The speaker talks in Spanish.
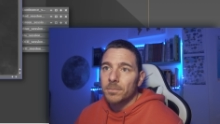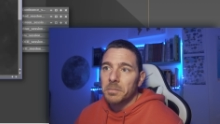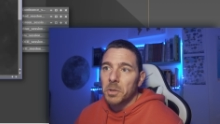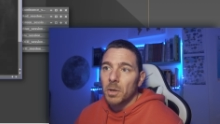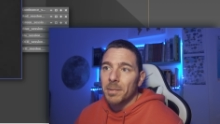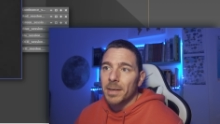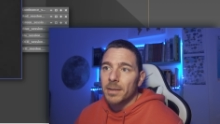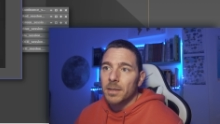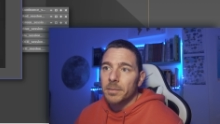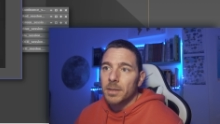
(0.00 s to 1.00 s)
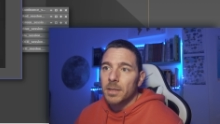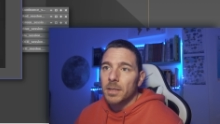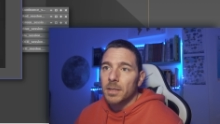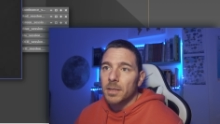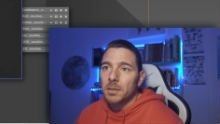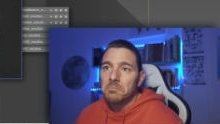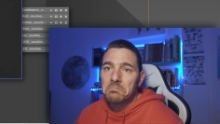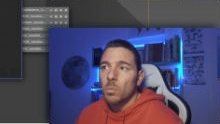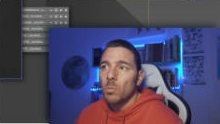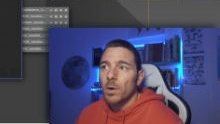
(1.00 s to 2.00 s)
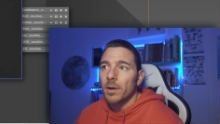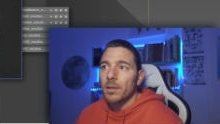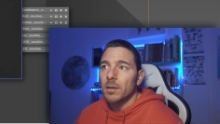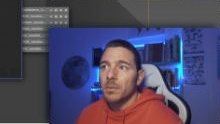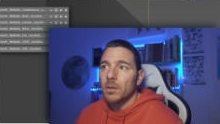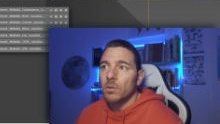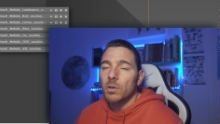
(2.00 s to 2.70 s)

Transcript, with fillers: Pero aparentemente un buen rendimiento,